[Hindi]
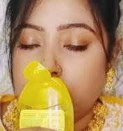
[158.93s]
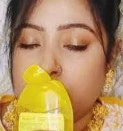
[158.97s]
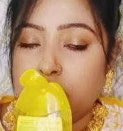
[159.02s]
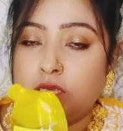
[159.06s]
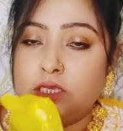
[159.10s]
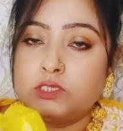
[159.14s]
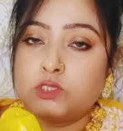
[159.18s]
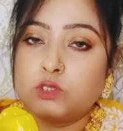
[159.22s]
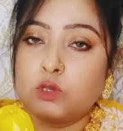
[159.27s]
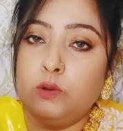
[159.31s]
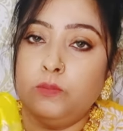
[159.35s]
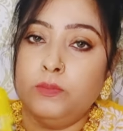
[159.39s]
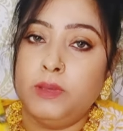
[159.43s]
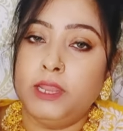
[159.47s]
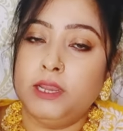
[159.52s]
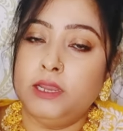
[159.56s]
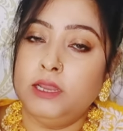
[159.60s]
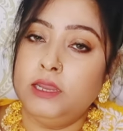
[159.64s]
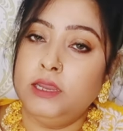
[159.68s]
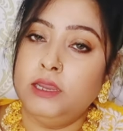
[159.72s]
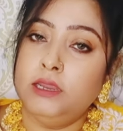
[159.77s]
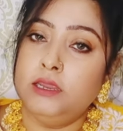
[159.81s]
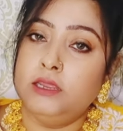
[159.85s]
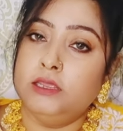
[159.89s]
इसको
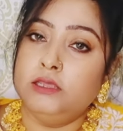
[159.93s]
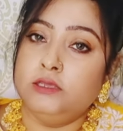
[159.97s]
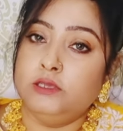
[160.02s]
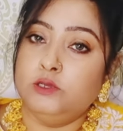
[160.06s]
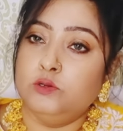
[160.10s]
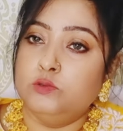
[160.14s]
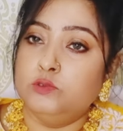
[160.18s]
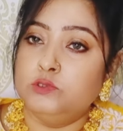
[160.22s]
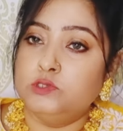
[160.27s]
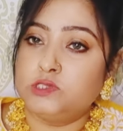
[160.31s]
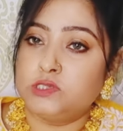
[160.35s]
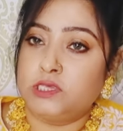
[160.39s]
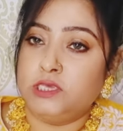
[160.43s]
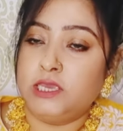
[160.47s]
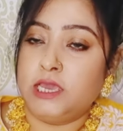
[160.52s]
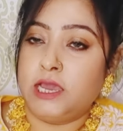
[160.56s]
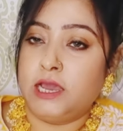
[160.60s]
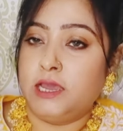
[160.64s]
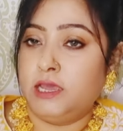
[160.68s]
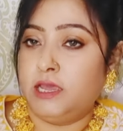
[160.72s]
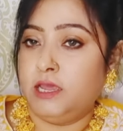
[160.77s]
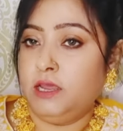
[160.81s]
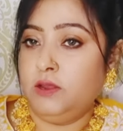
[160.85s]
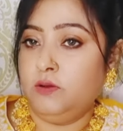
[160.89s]
मैंने यूज़ किया
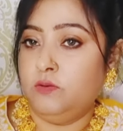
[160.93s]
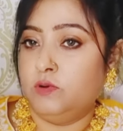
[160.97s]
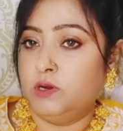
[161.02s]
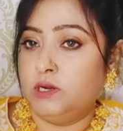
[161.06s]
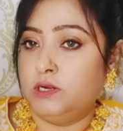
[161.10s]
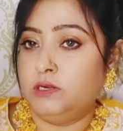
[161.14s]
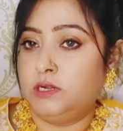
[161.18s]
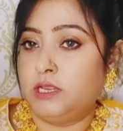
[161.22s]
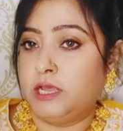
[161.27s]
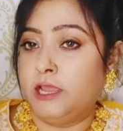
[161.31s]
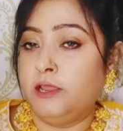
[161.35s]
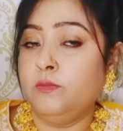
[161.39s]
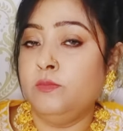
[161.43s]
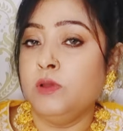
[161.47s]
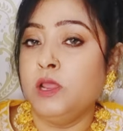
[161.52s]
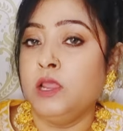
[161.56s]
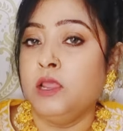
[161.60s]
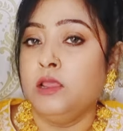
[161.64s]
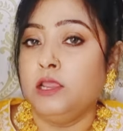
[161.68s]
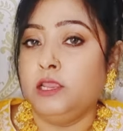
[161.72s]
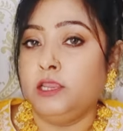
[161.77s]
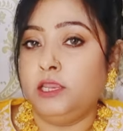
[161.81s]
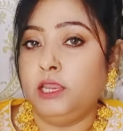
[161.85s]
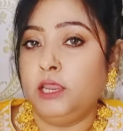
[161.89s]
है वन टाइम
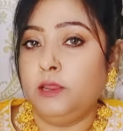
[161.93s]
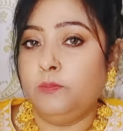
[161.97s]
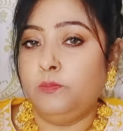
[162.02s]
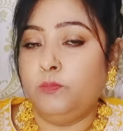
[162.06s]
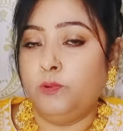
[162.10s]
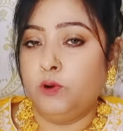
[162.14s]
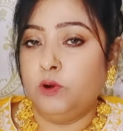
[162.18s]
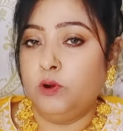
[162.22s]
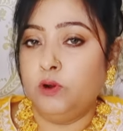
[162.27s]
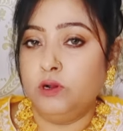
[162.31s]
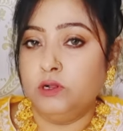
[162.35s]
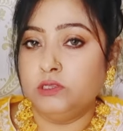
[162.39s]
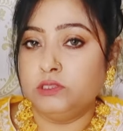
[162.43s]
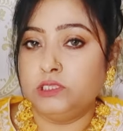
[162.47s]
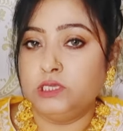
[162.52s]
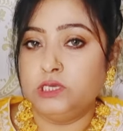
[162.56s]
ये बहुत